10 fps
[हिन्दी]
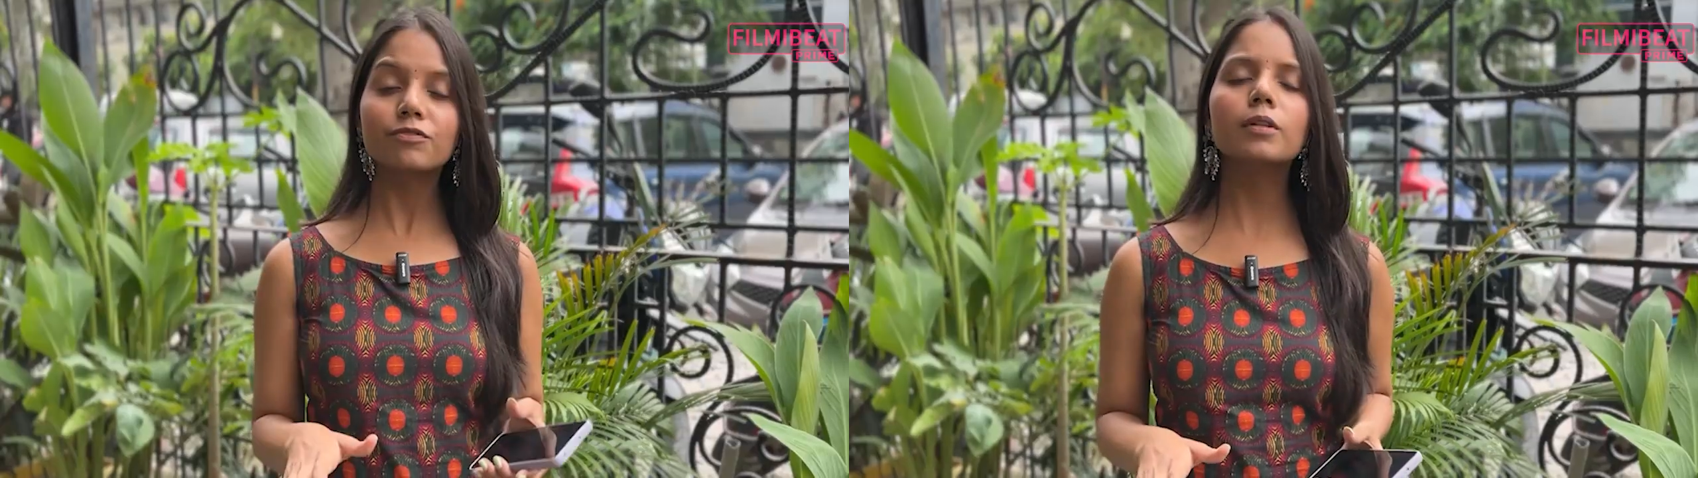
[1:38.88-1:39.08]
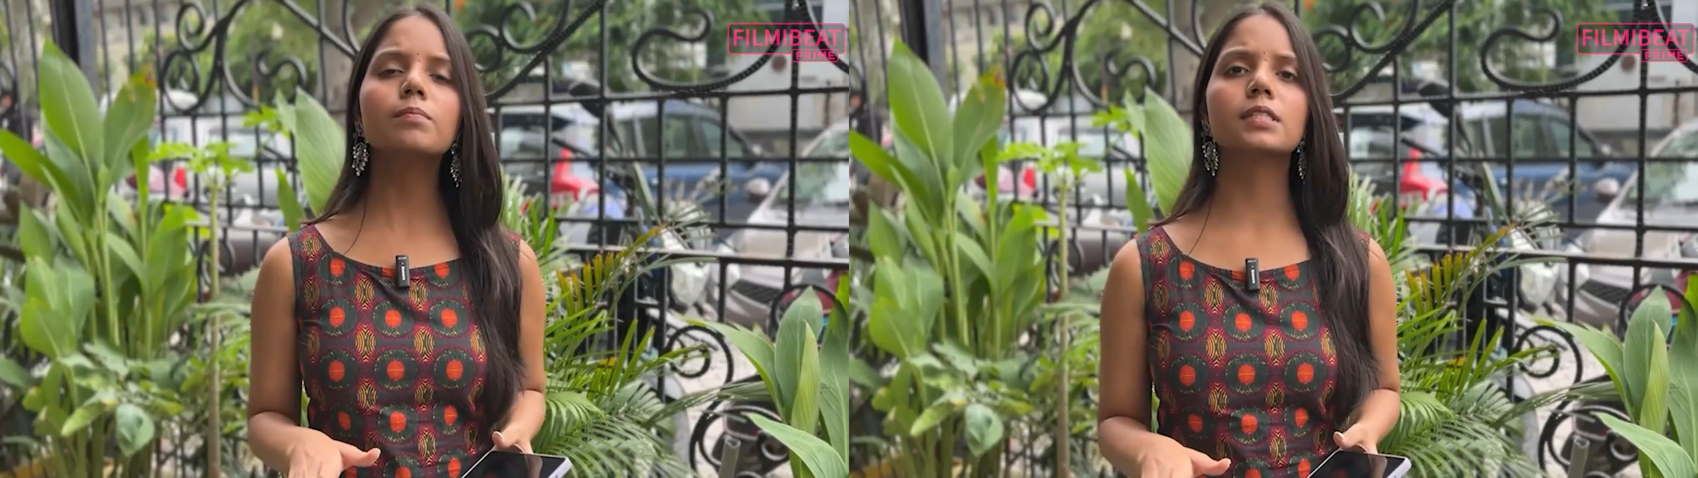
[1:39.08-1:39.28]

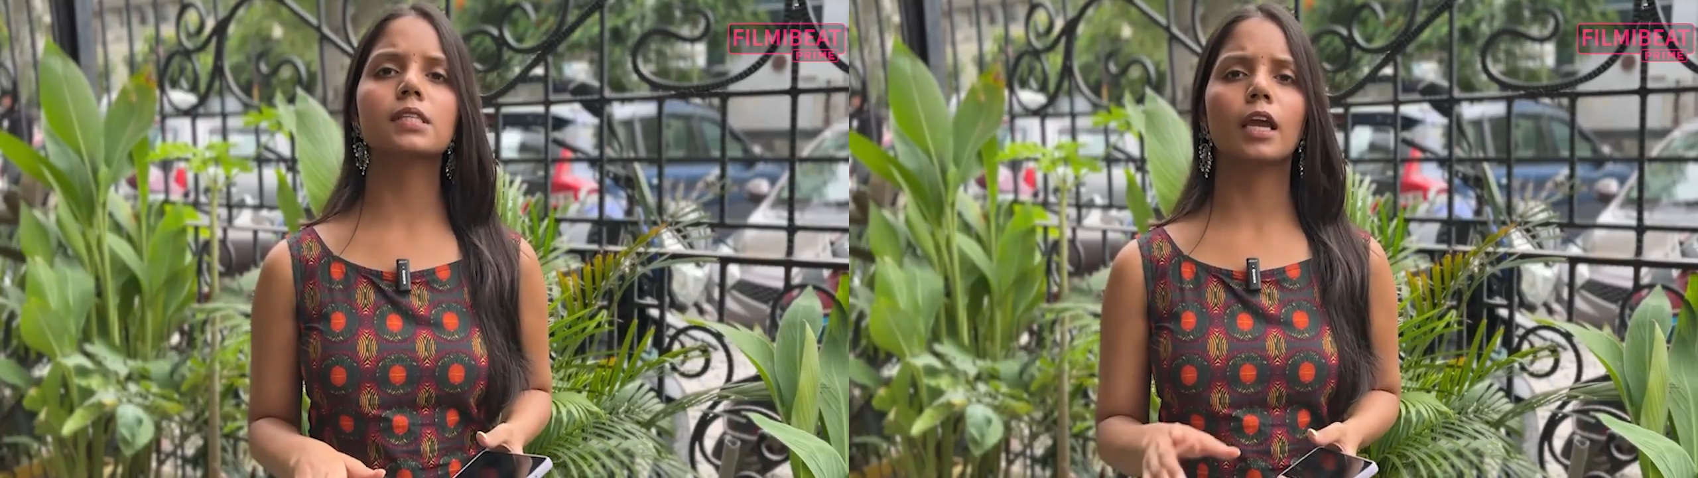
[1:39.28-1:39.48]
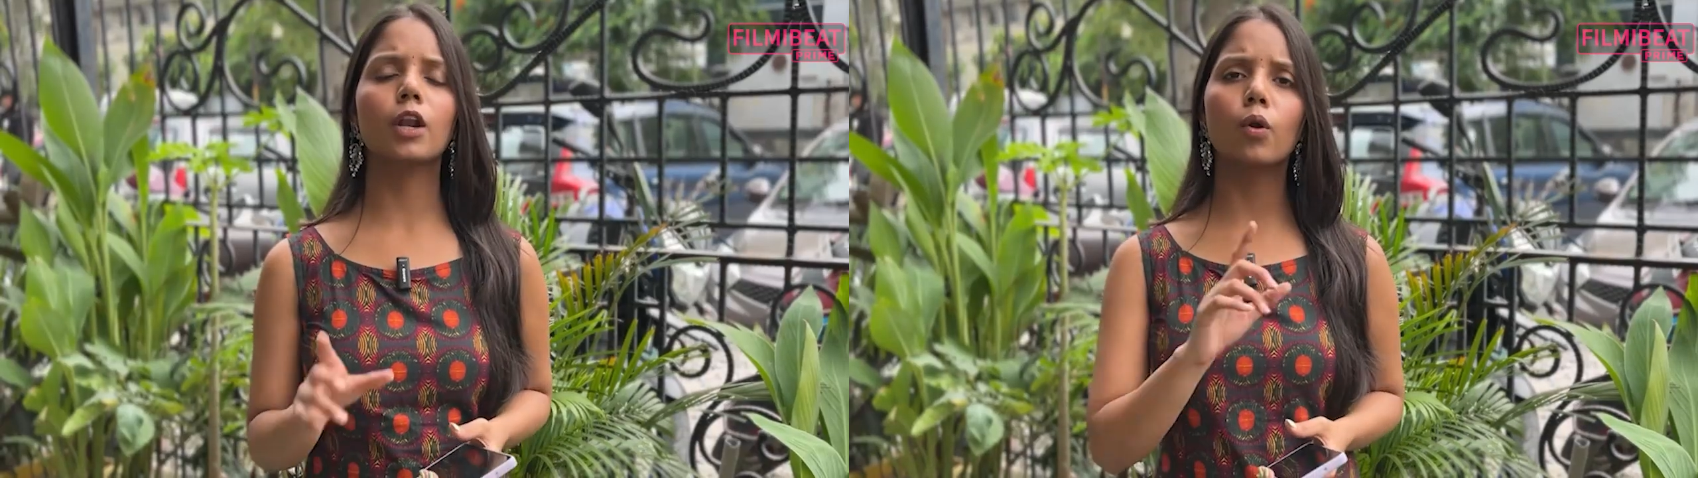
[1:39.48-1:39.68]
इस फिल्म
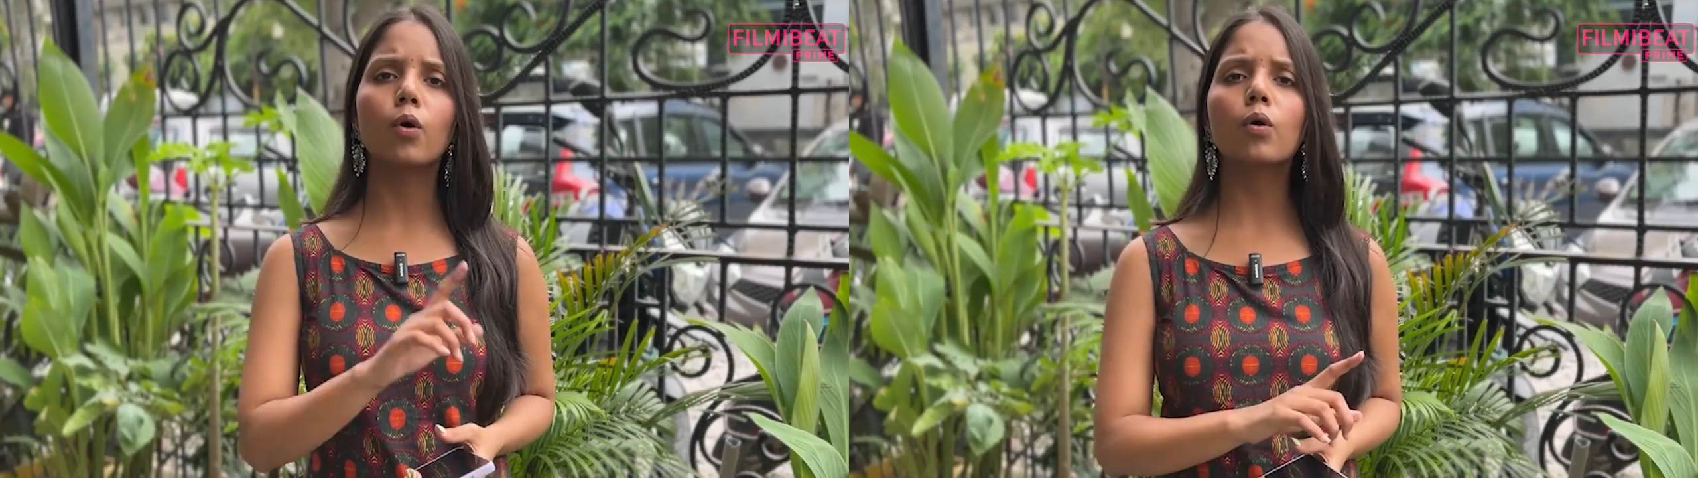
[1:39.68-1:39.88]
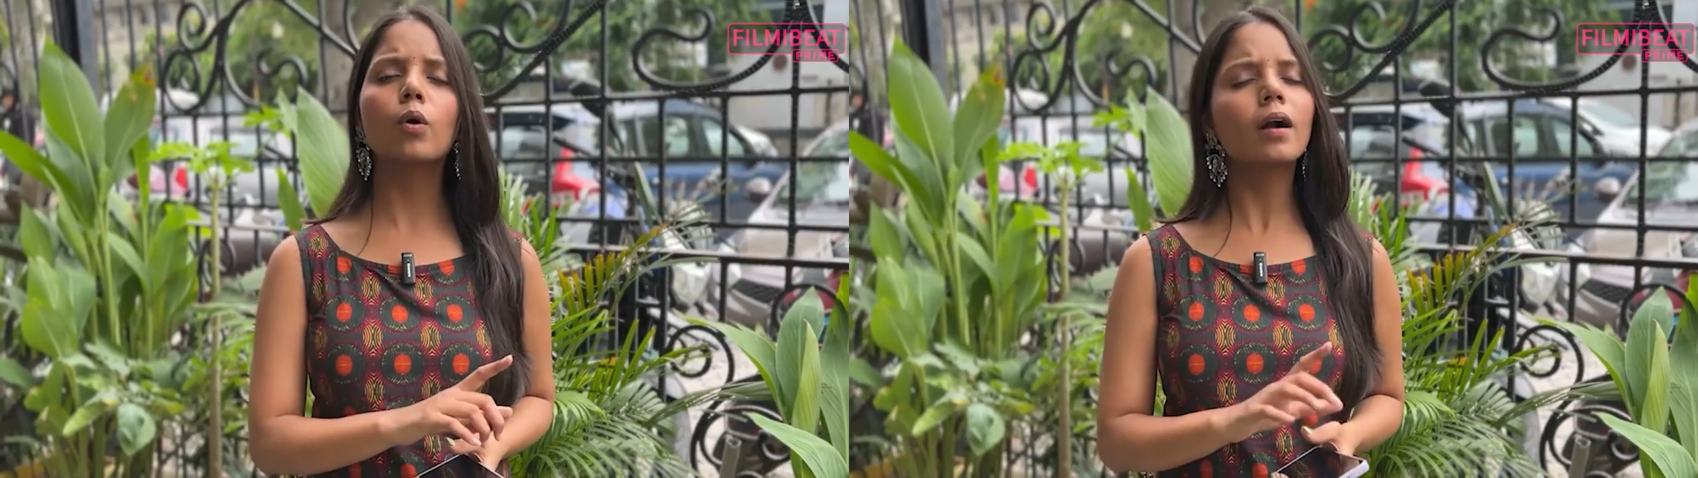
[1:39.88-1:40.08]
से
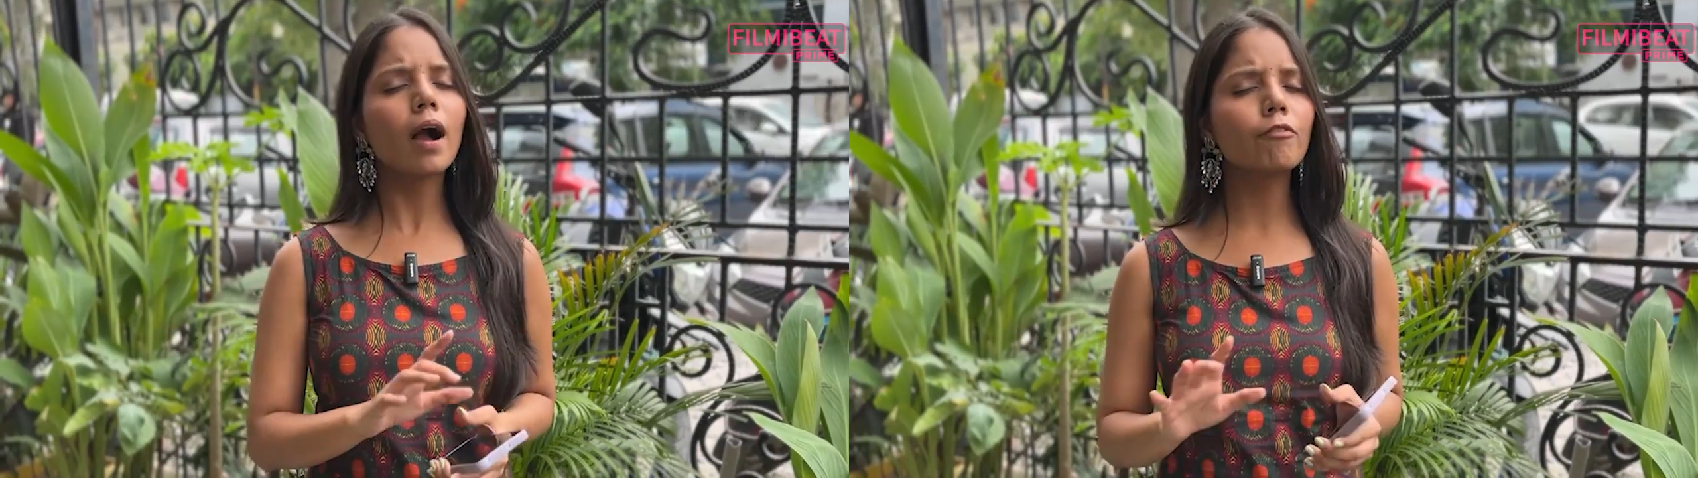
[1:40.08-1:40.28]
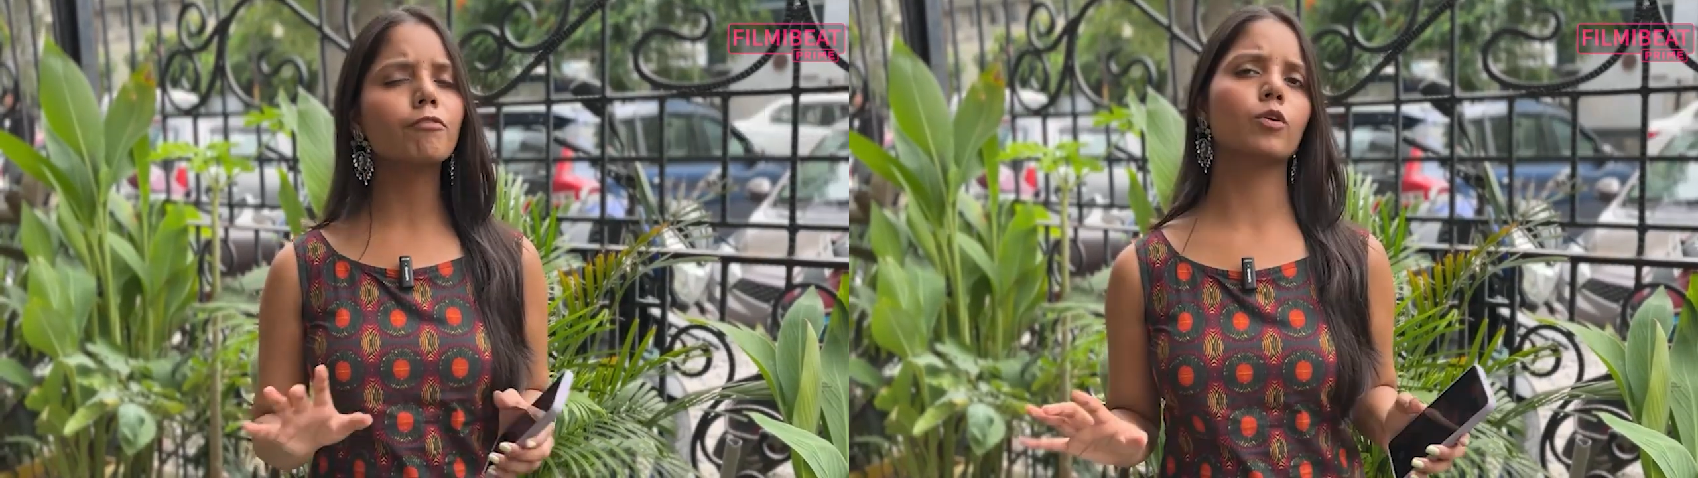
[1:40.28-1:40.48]
लोगों को
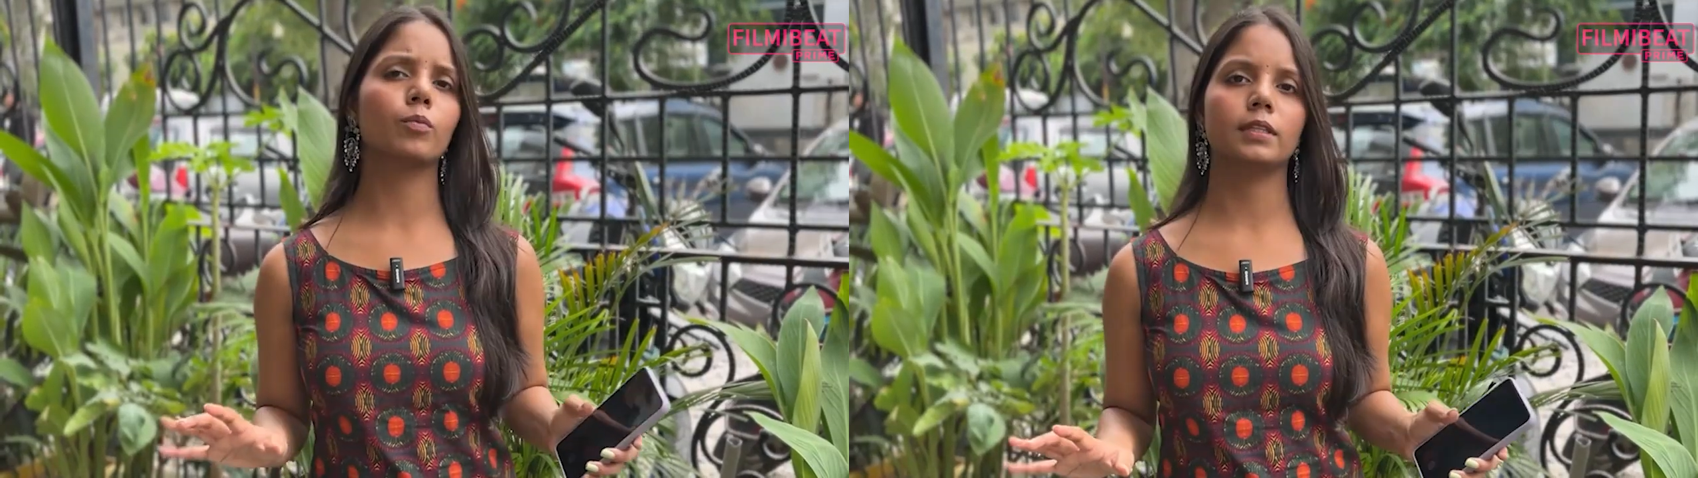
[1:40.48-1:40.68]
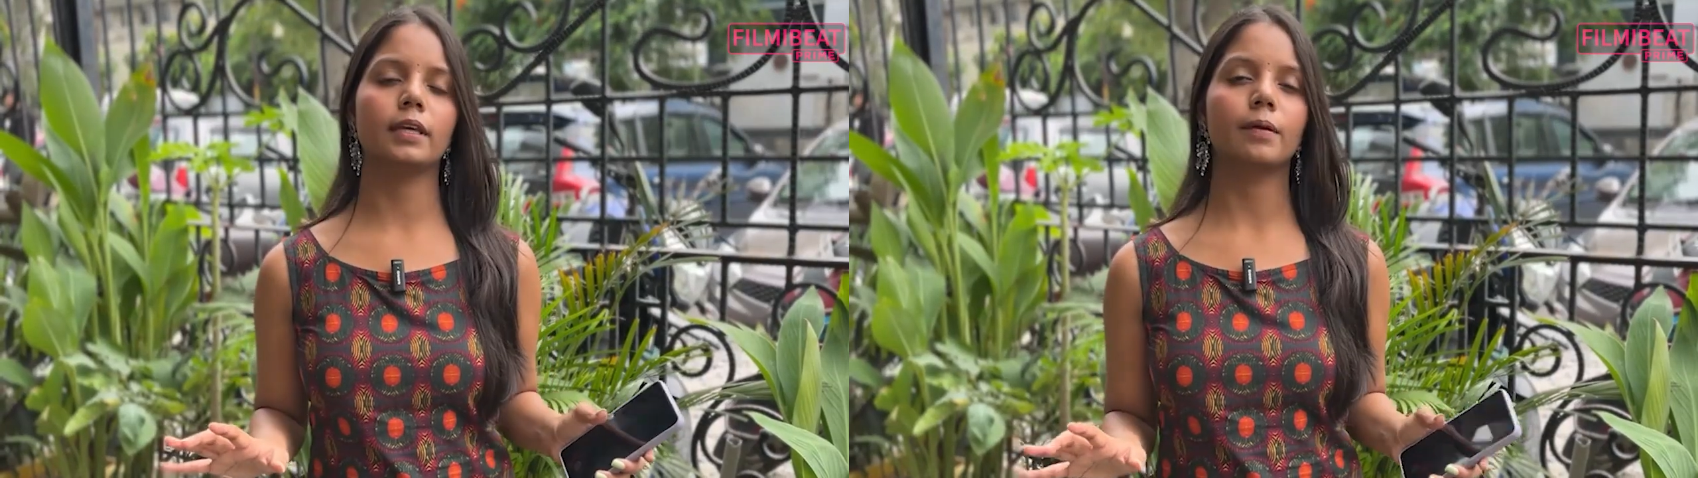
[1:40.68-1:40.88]
काफी
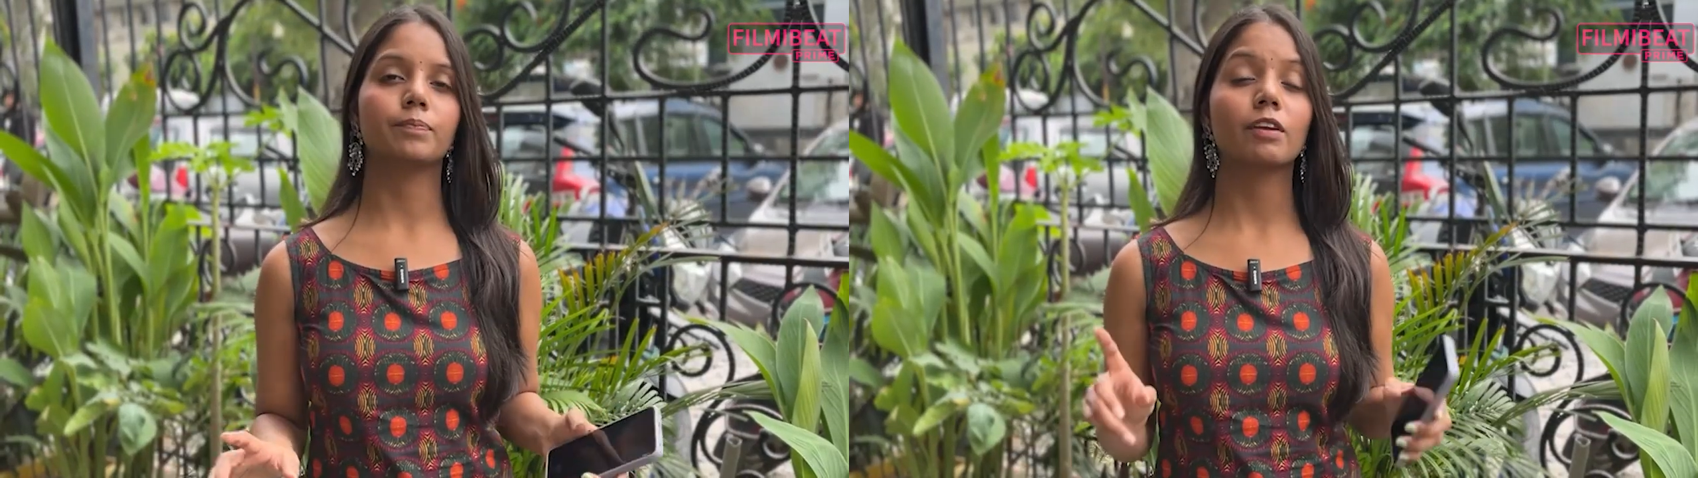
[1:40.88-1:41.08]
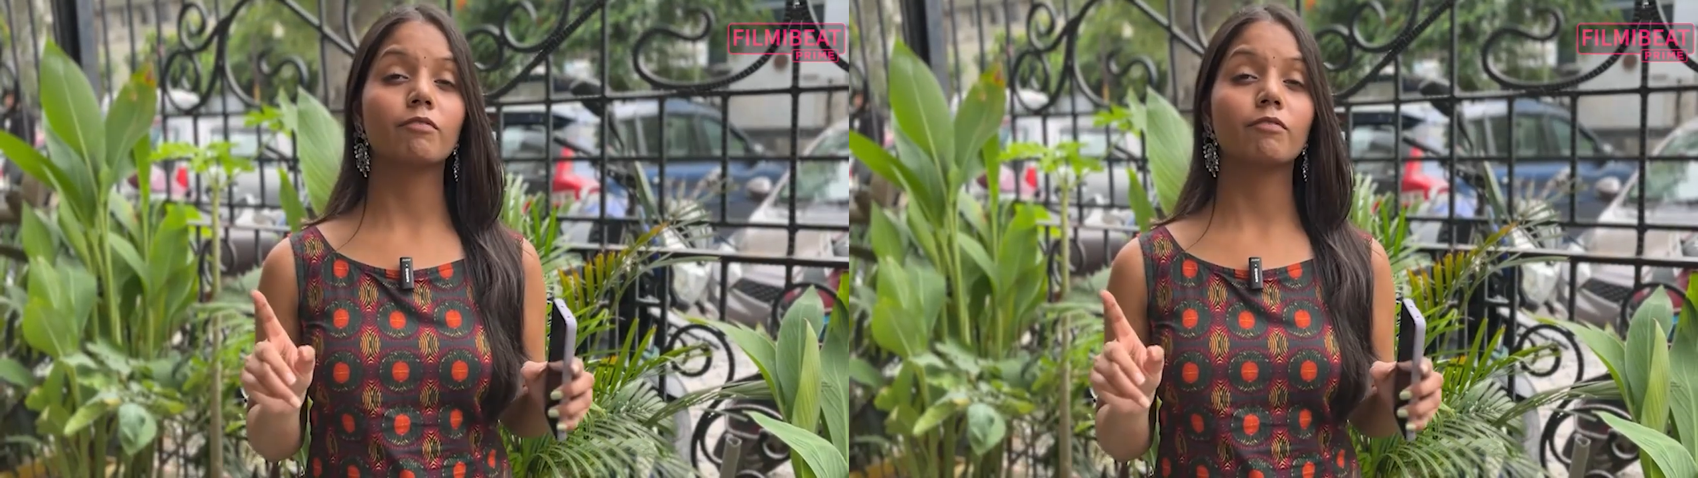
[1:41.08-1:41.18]
उम्मीदें हैं